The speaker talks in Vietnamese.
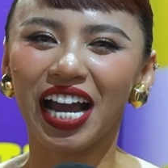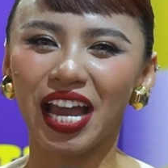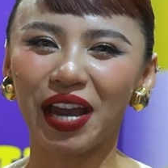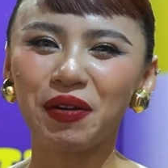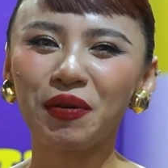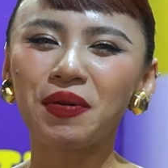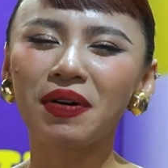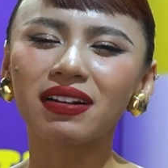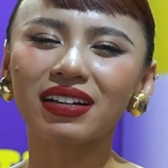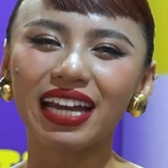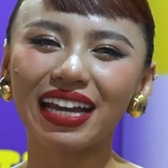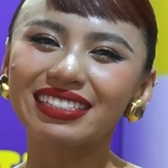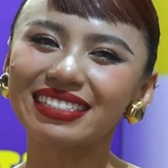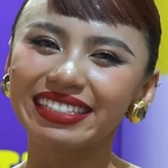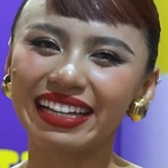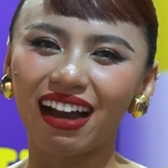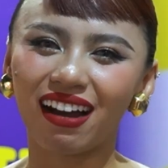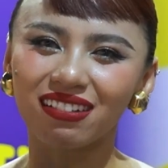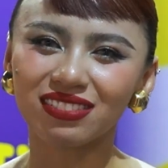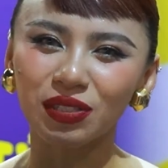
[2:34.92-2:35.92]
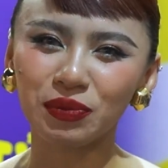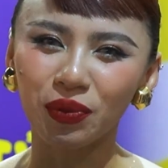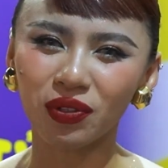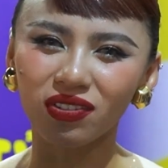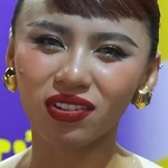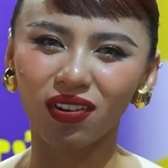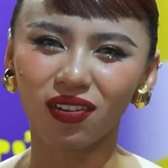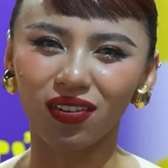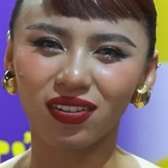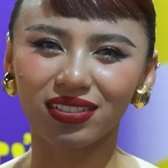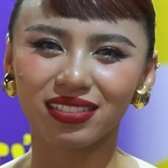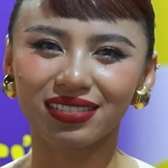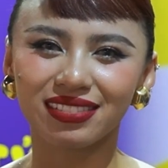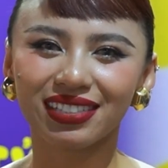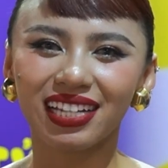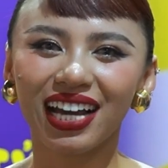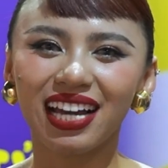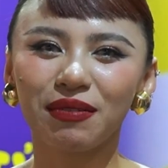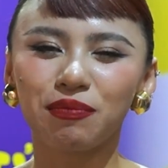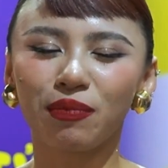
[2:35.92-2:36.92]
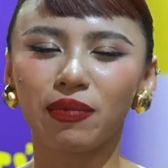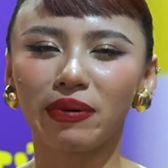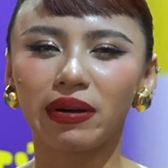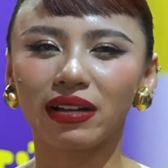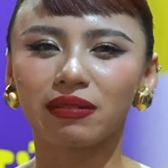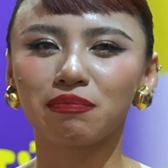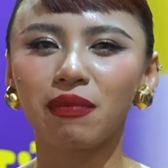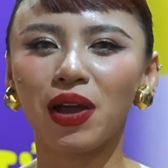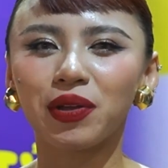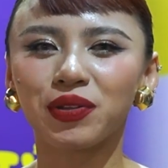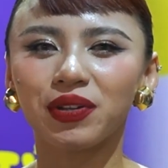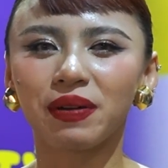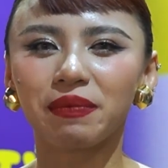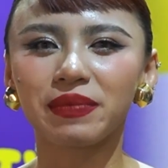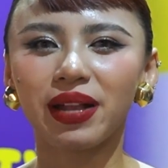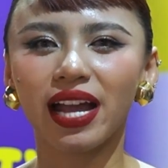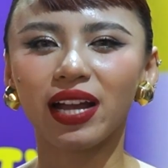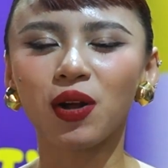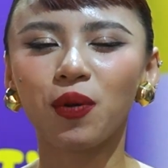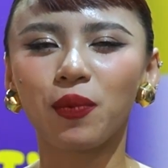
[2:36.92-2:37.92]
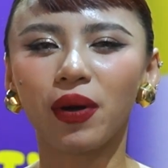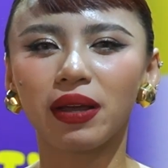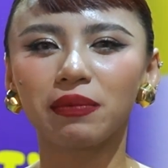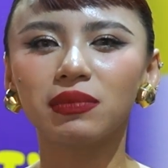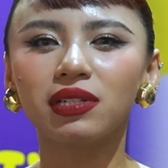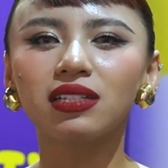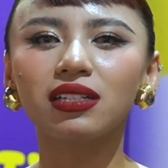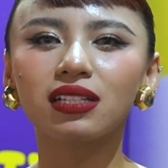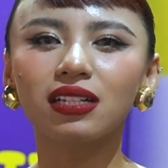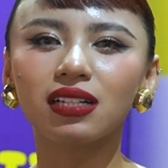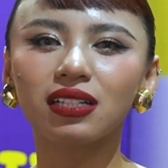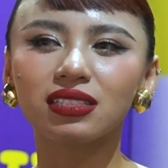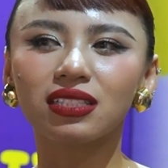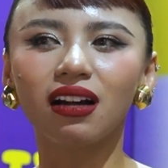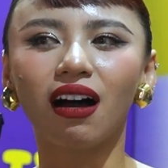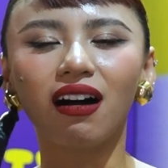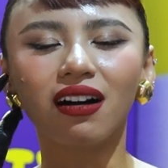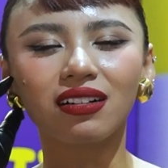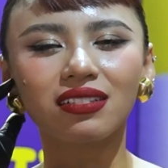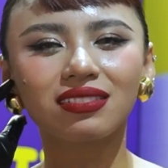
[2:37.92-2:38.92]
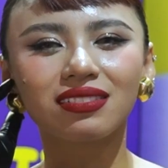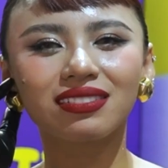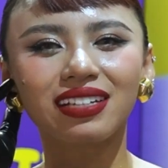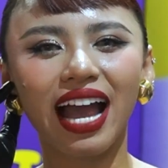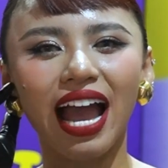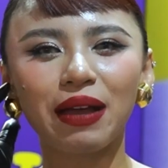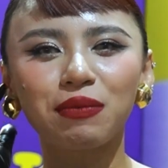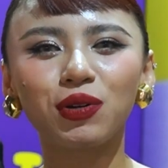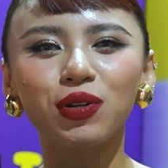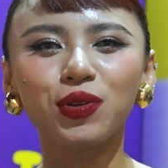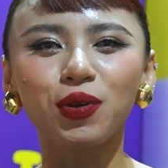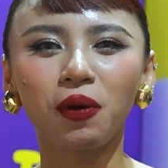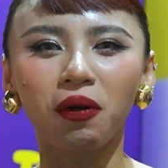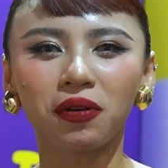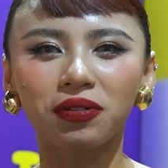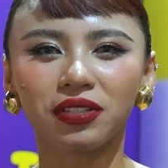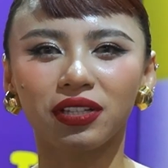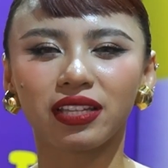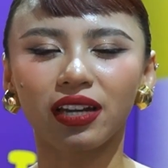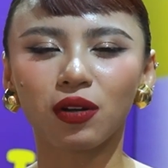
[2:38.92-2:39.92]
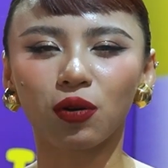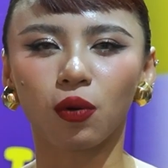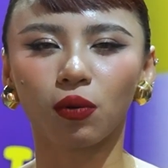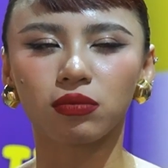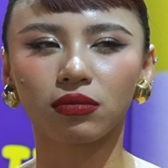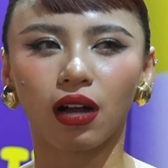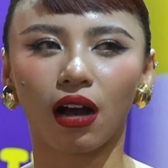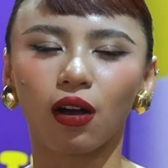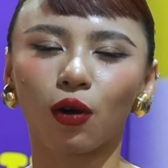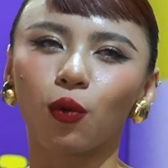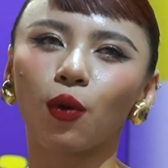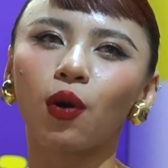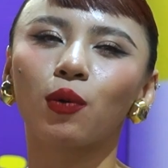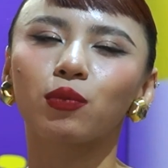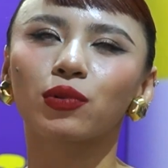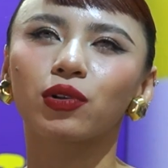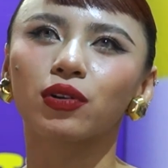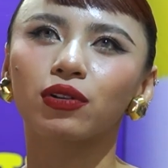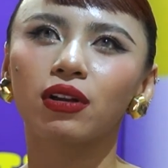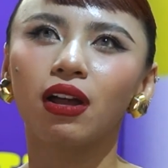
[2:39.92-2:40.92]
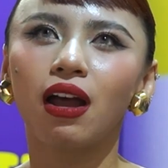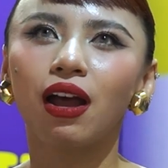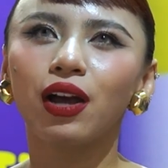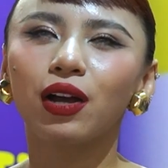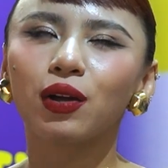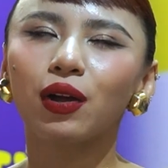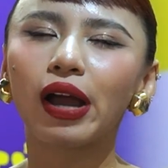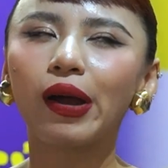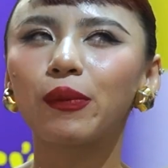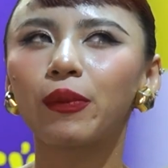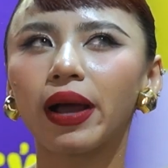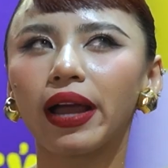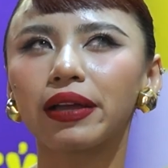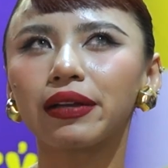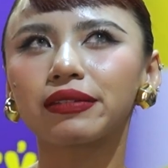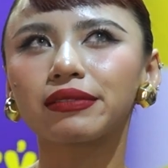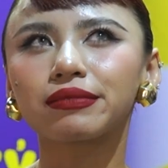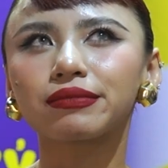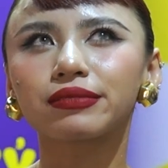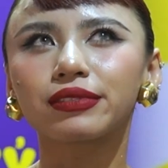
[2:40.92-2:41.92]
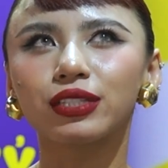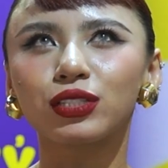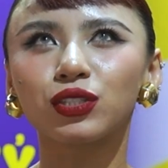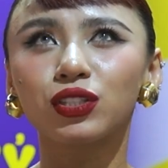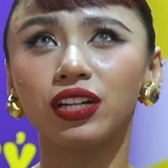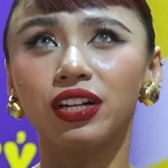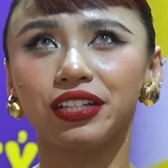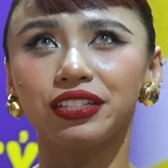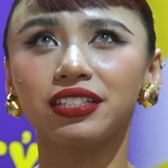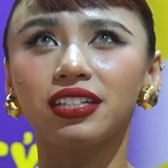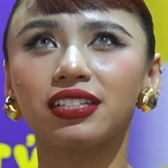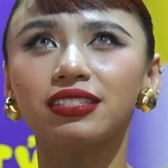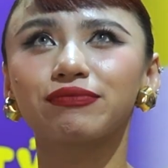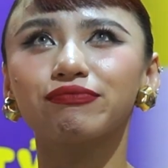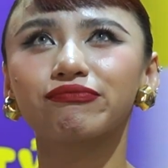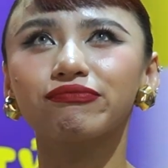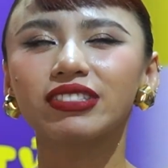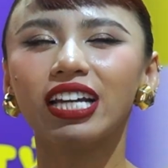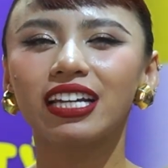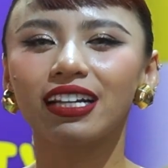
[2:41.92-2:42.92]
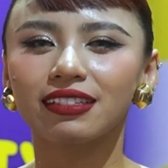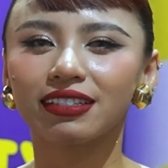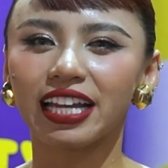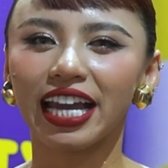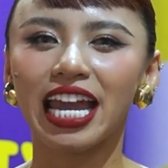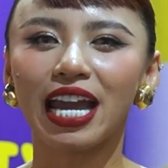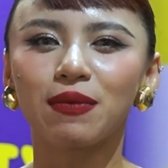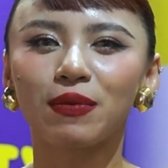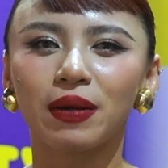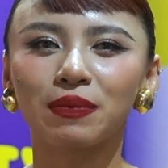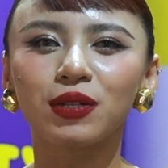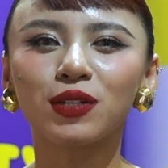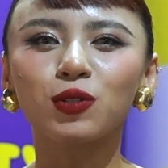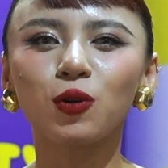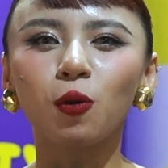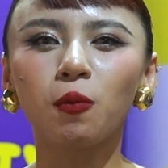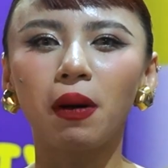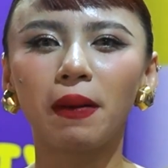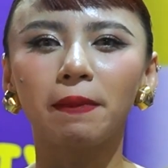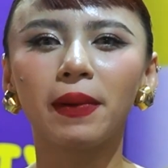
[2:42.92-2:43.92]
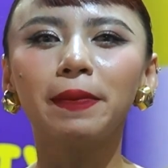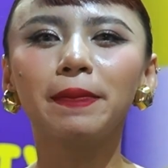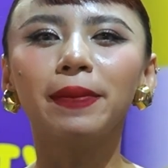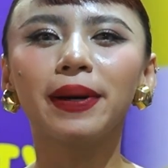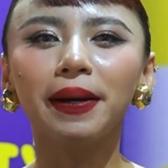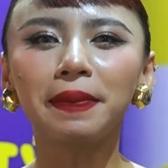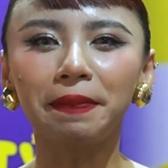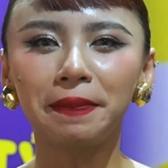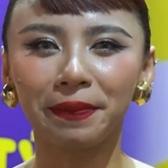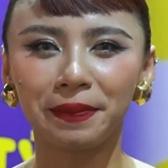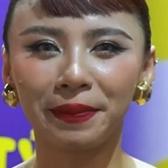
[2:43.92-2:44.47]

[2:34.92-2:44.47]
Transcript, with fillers: em không có kén chọn đâu mọi người mà bao nhiêu năm nay không ai bước á giờ ai bước vô thì chắc ờ à, cũng không được không ai để suy nghĩ rồi thì em em thích gương mà mấp mấp